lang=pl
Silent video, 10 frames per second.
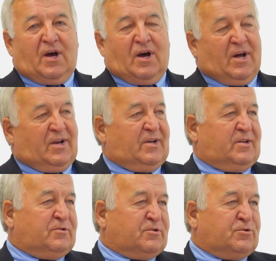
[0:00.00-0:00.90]
Ale
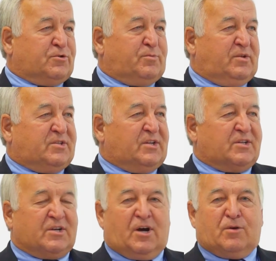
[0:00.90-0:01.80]
no cóż, minister
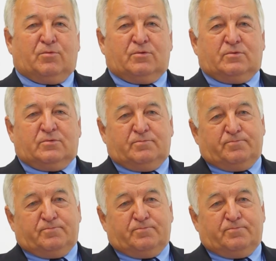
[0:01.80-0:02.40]
skarbu